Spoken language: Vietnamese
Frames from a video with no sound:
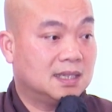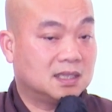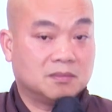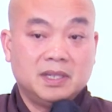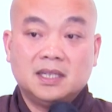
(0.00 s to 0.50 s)

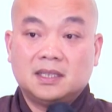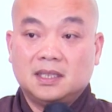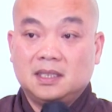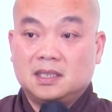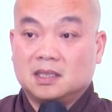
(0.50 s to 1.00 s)
Sự biến
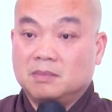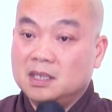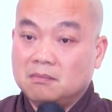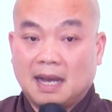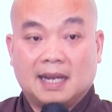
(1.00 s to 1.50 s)
tri, sự
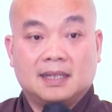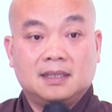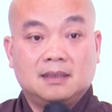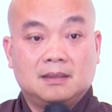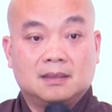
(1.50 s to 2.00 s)
biến
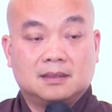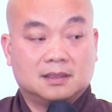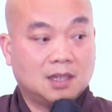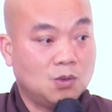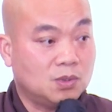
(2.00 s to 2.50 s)
mãn, sự
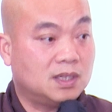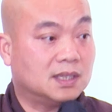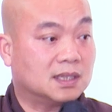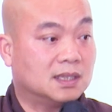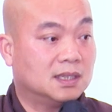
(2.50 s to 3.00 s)
thấu triệt